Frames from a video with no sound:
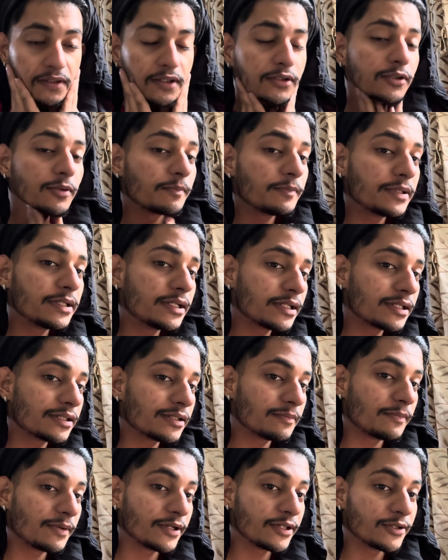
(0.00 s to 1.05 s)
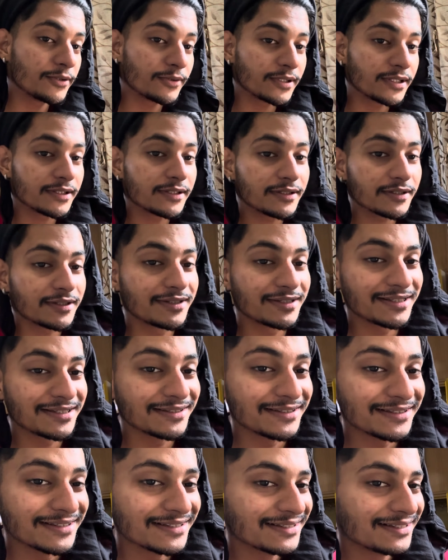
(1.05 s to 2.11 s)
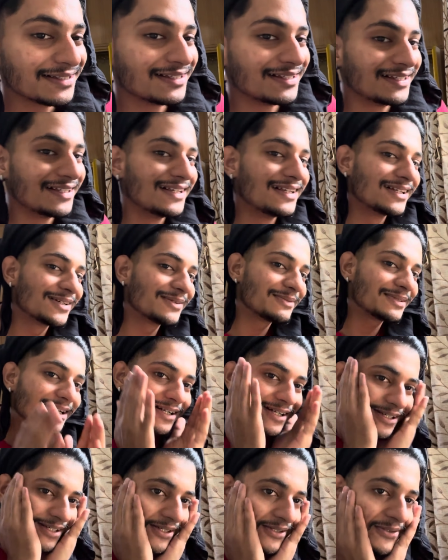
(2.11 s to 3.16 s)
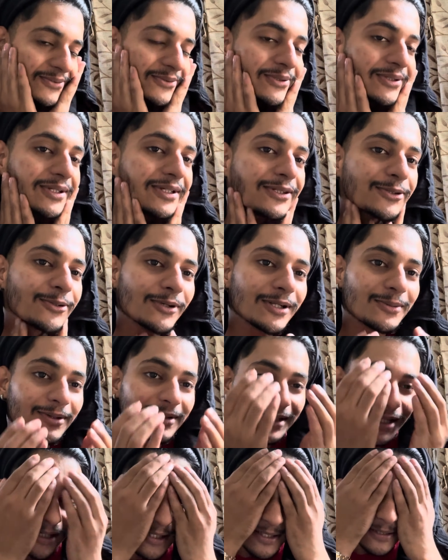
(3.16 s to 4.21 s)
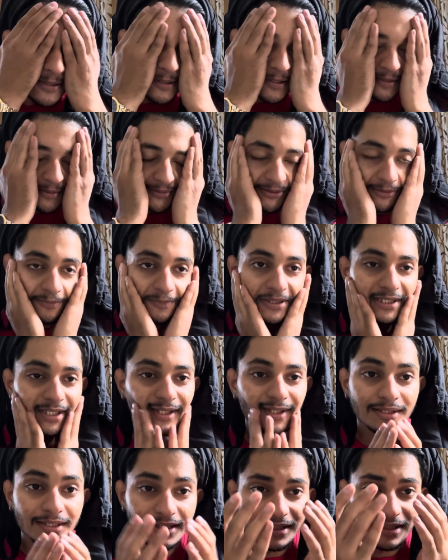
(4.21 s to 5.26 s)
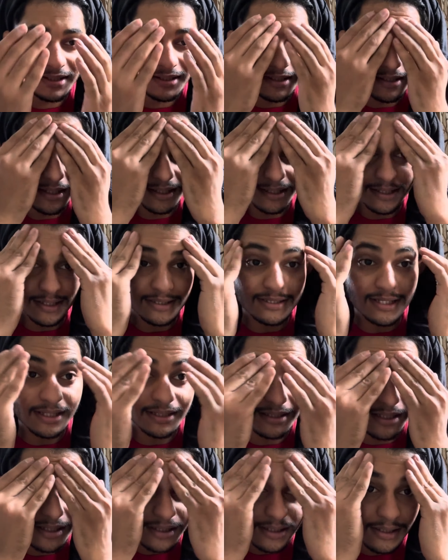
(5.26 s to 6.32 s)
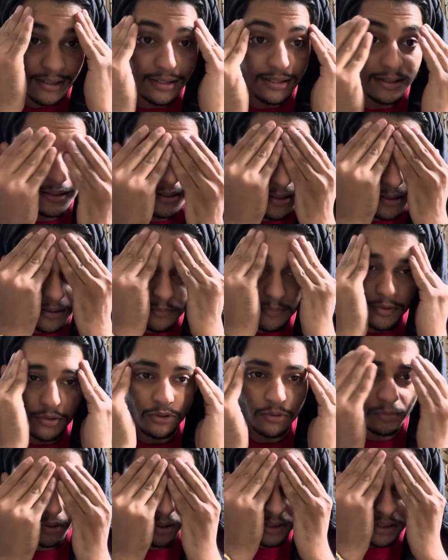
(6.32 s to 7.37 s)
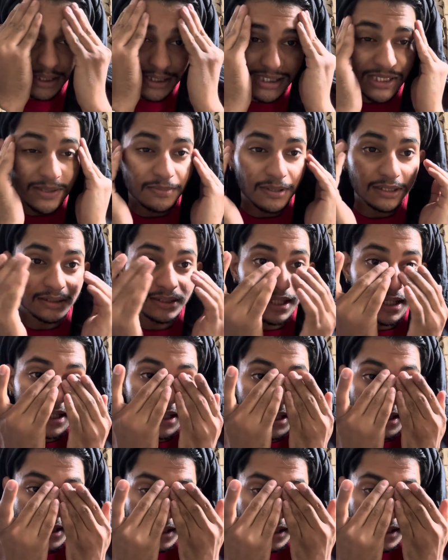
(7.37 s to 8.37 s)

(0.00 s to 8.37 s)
तो बीट इतनी बड़ी हो गई है ना मजाक कर रहा हूँ थोड़ी बहुत आ रही है लेकिन उनको पसंद नहीं है ज़्यादा मेरे को बहुत अजीब लगता है